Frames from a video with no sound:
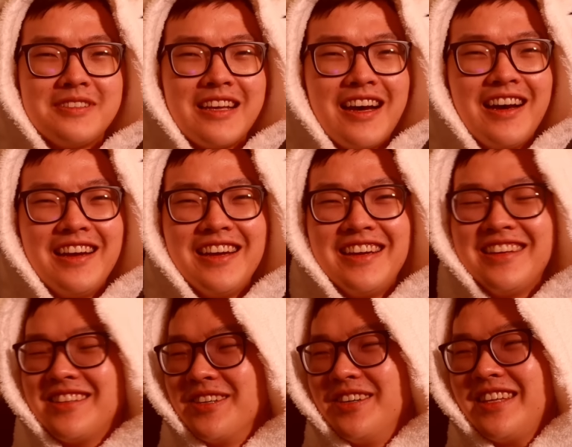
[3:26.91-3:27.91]
Trời ơi
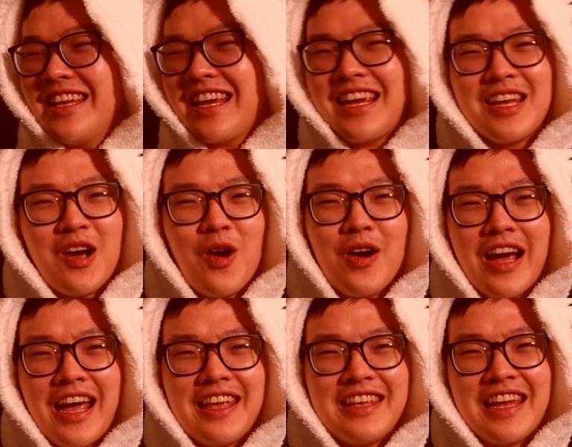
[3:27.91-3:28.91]
tưởng gì hay ho
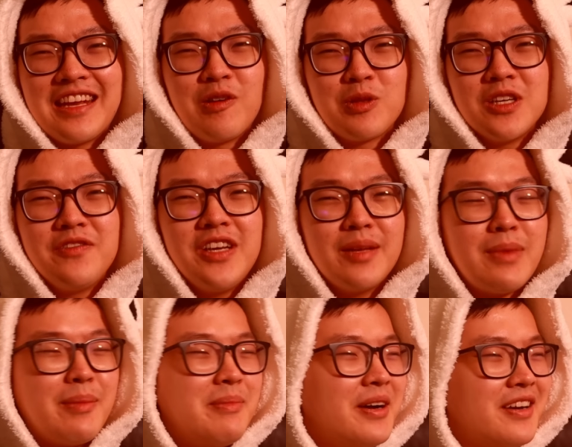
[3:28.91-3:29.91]
ai về đầu tư
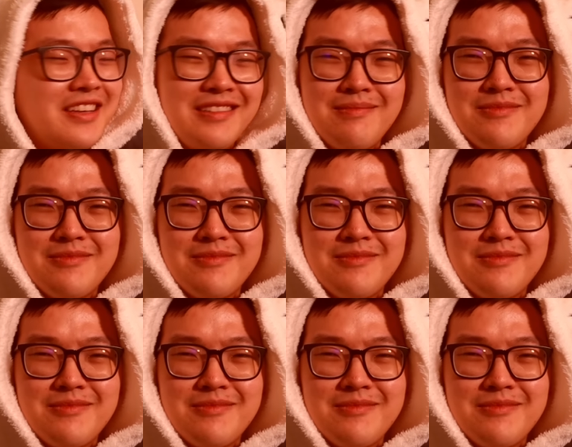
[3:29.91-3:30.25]
VN30